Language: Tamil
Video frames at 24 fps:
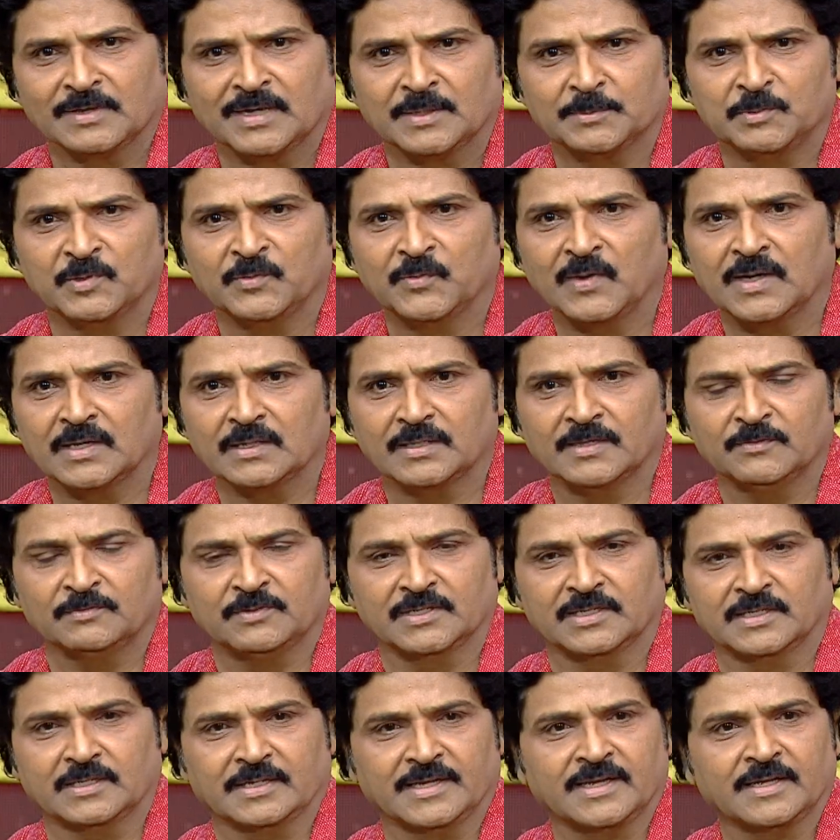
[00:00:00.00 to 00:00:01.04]
வா அப்படி வா
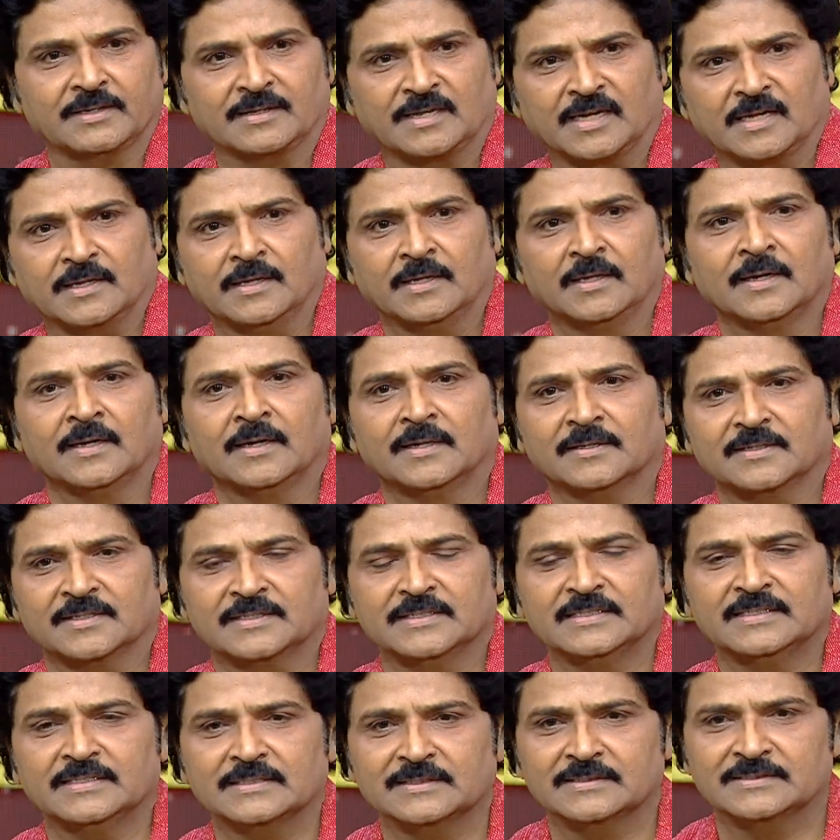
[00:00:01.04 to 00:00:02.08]
லெஃப்ட்டு ஏய் ரா
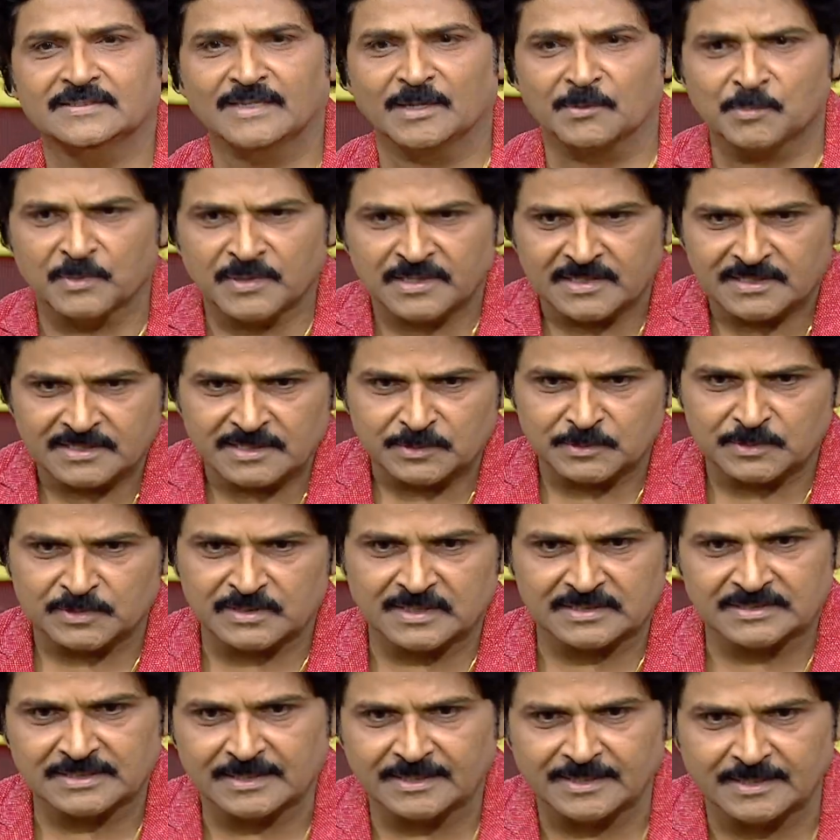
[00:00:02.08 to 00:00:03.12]
ரஜினி நான் போய் கிட்ட போய்
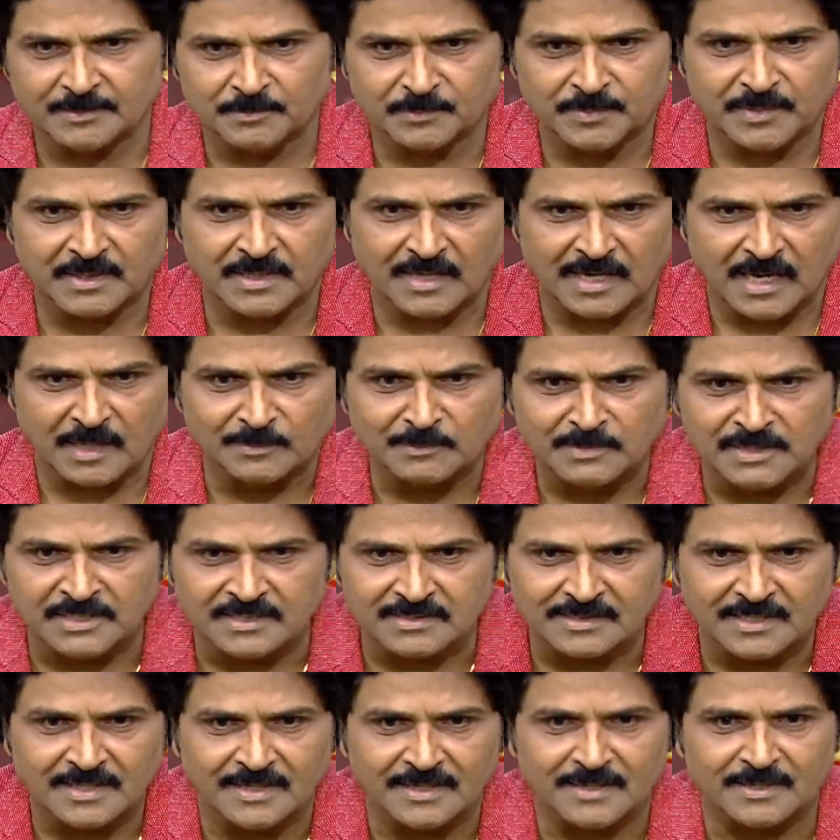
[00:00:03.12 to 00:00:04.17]
சார் என் பேர் ராம்கி
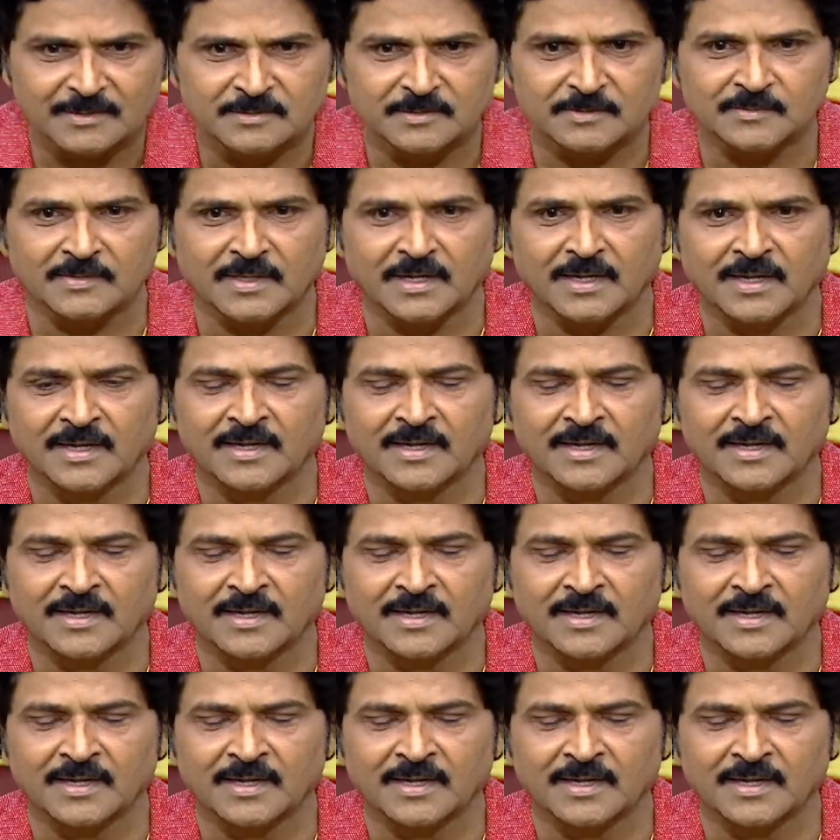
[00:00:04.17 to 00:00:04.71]
சார் அப்படிமே